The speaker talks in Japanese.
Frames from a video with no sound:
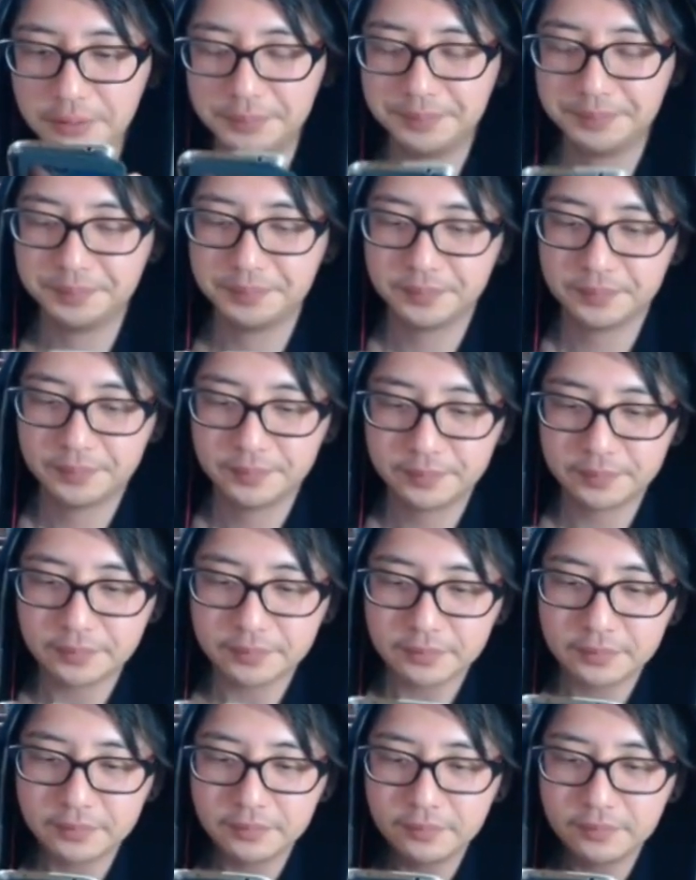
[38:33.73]

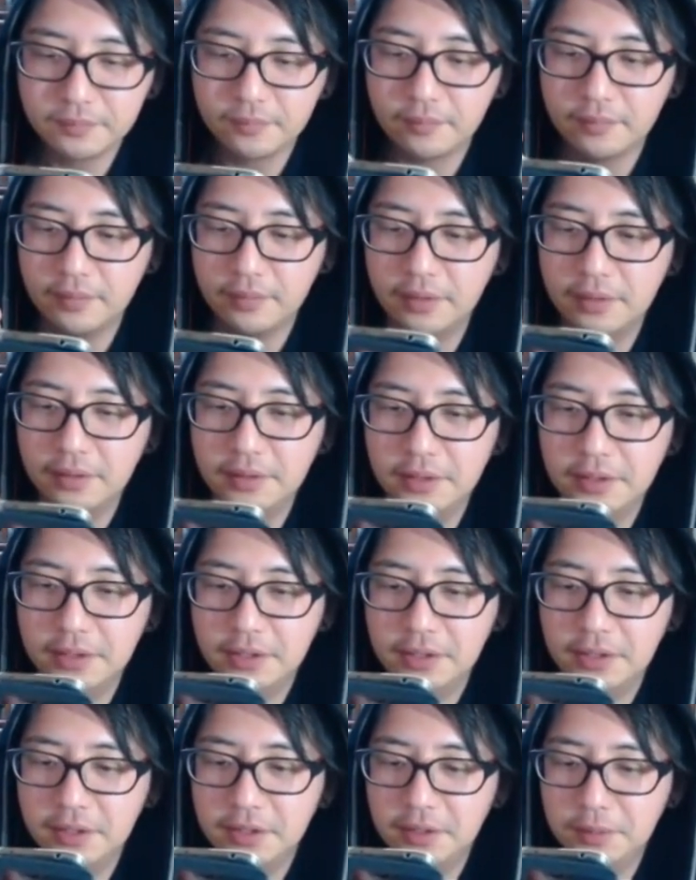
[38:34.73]

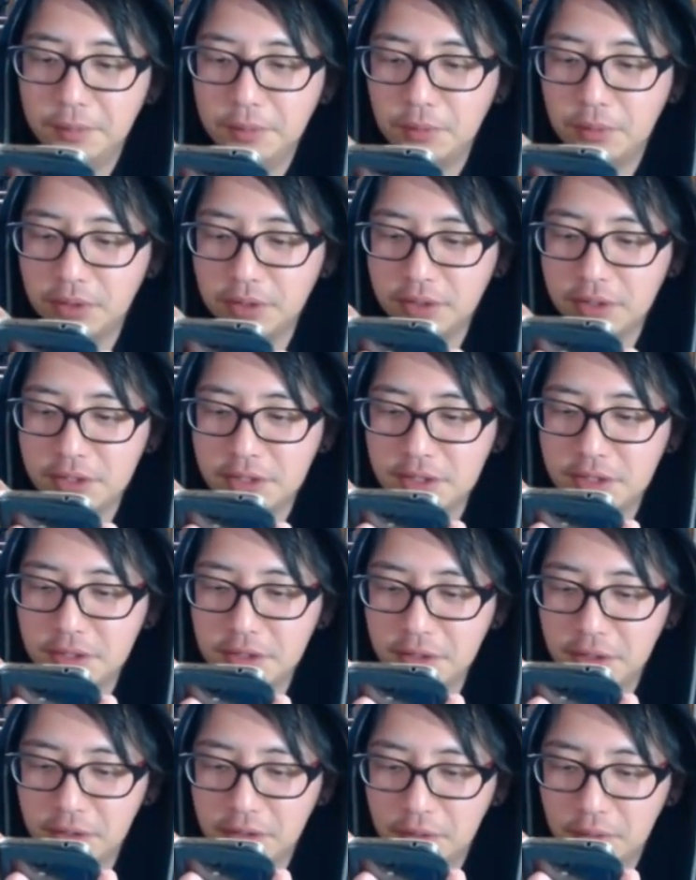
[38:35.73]
やっぱり私
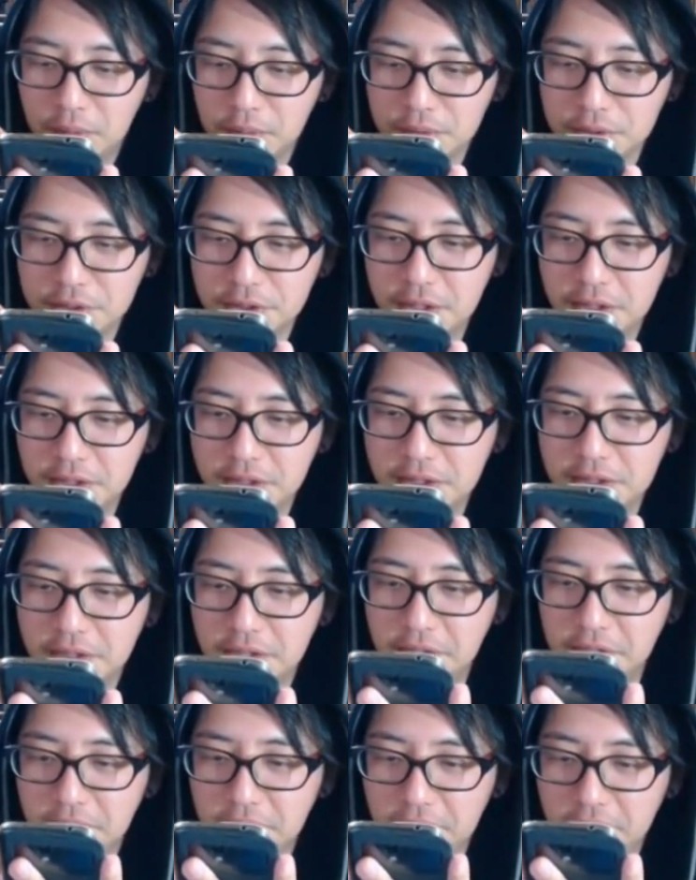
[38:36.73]
なんてのはおっさんで
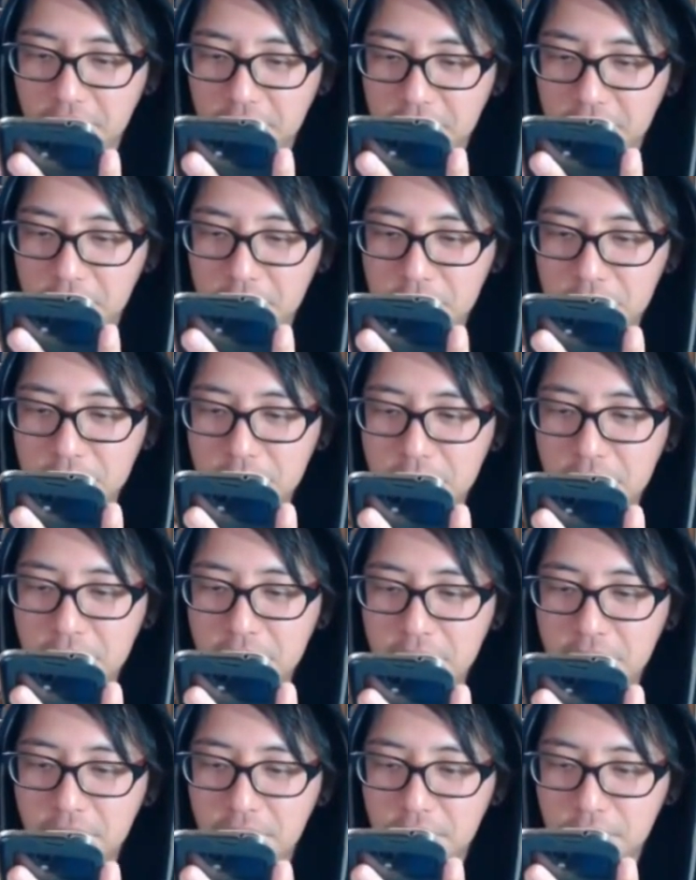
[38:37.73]
すからね、基本
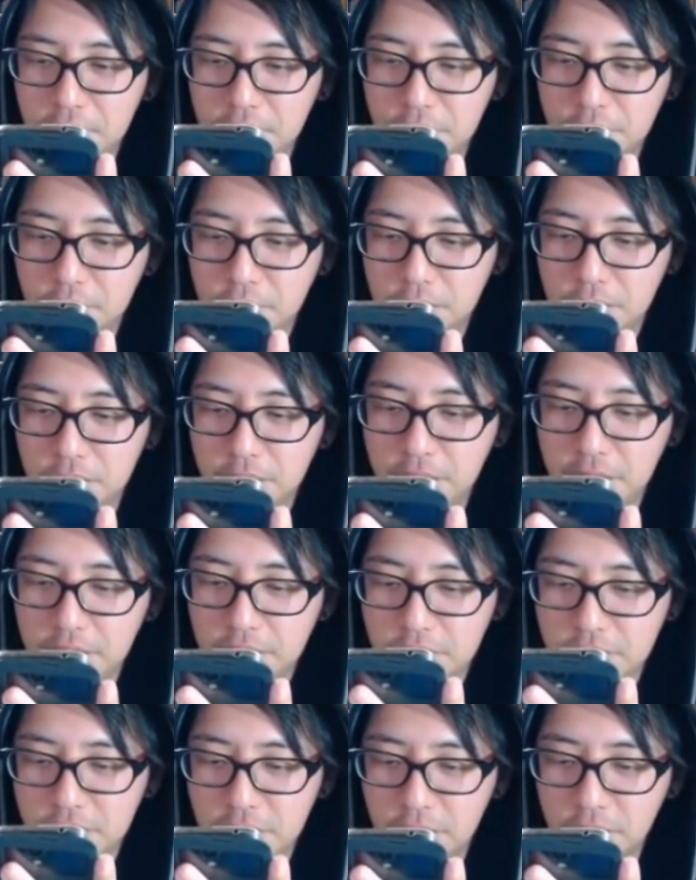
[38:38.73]
的にこのなん
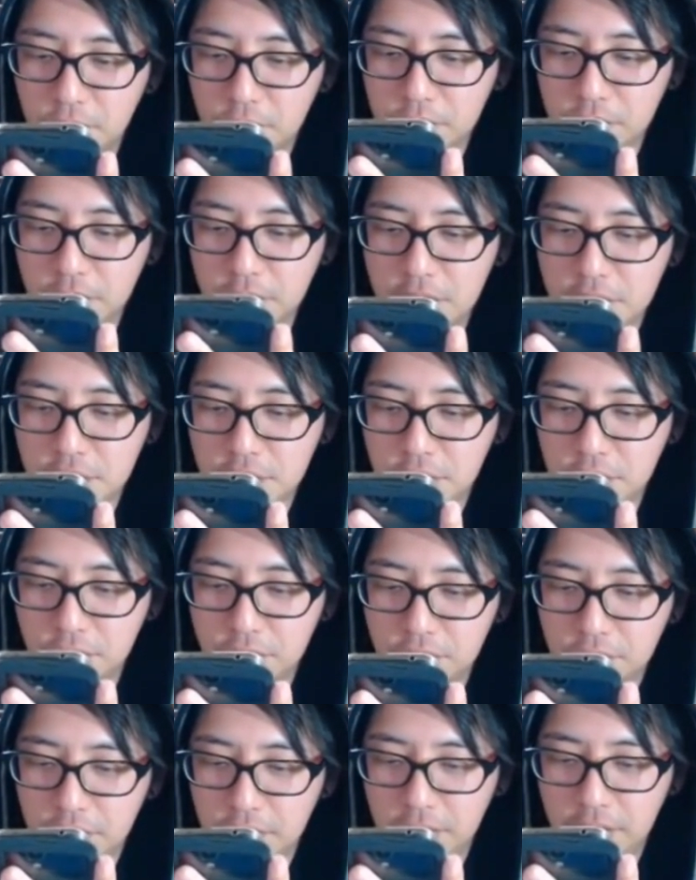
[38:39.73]
ていうんですか、動体視
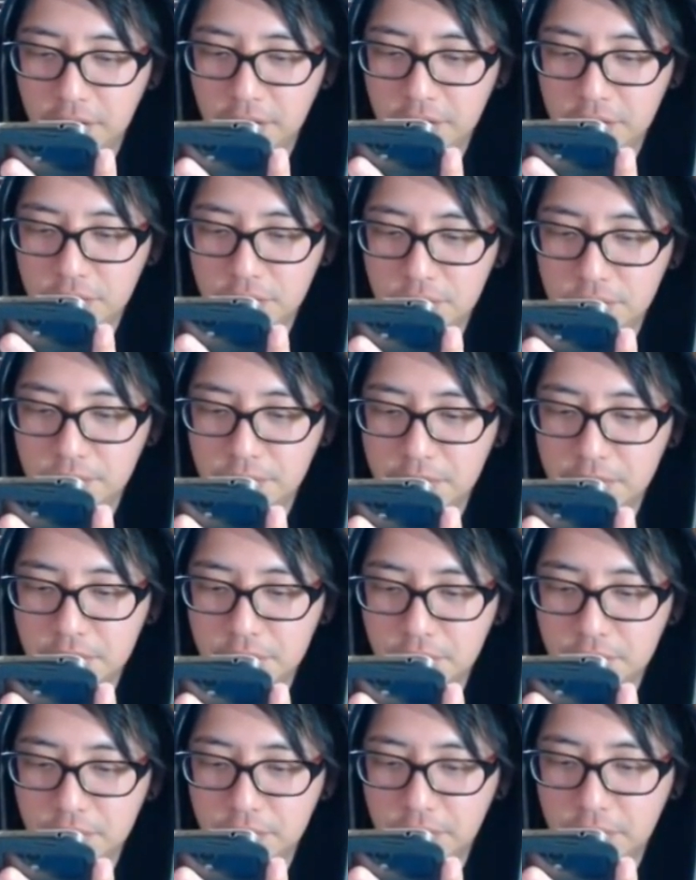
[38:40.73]
力とかね、瞬
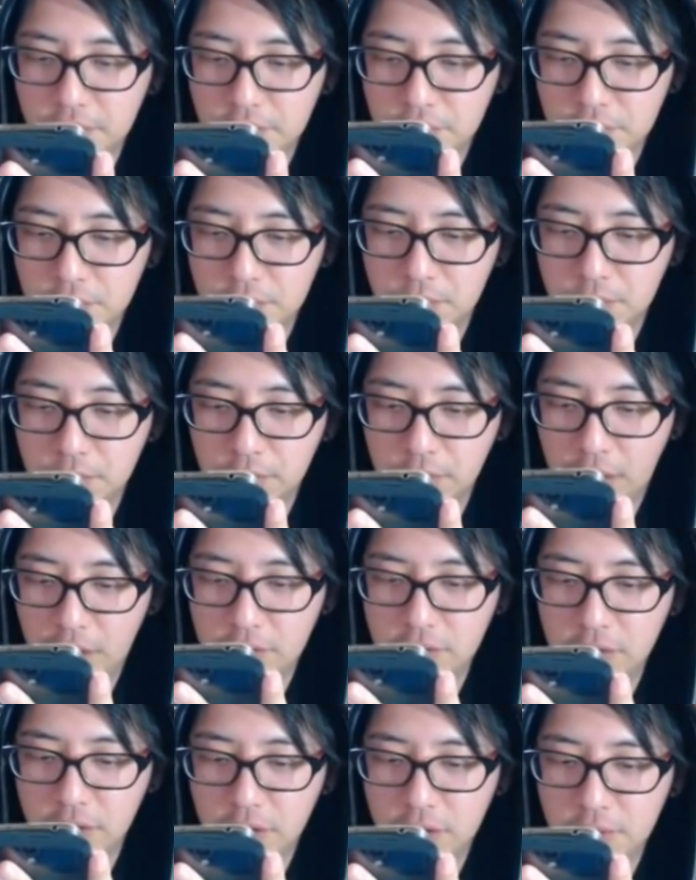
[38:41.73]
発力とかそういうのもう
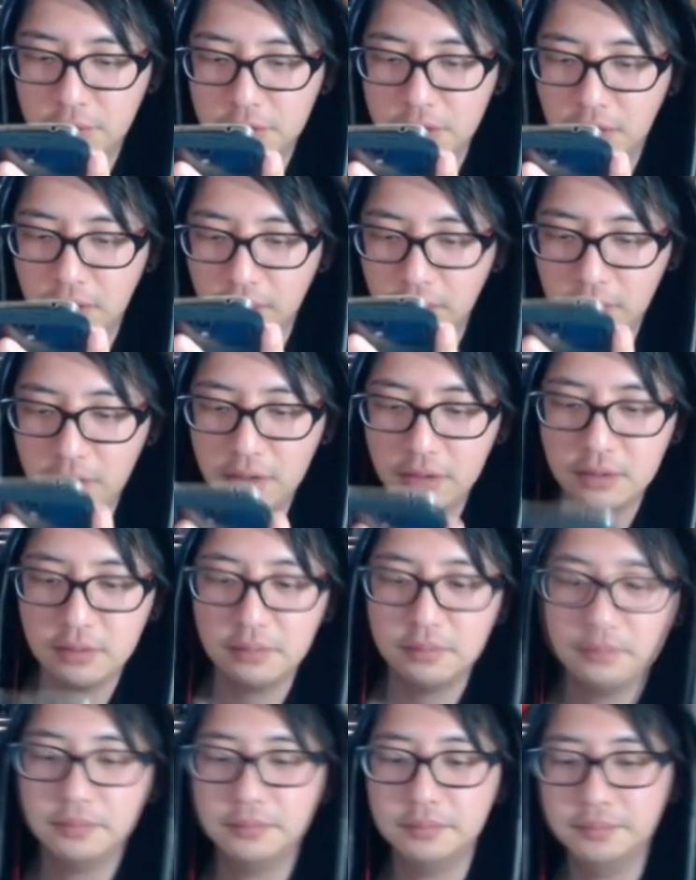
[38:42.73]
なくなってますからね。
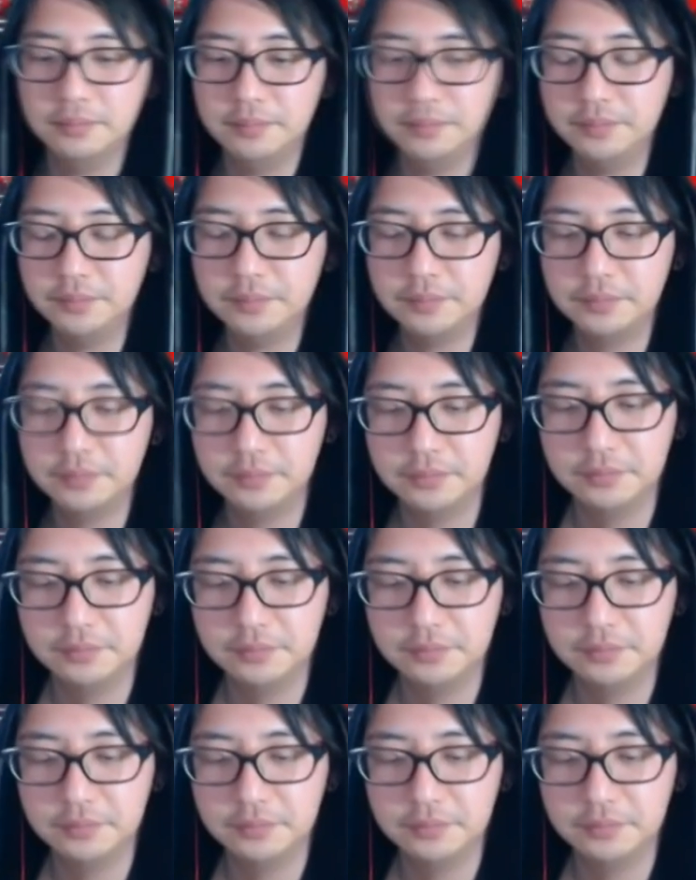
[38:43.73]
うん。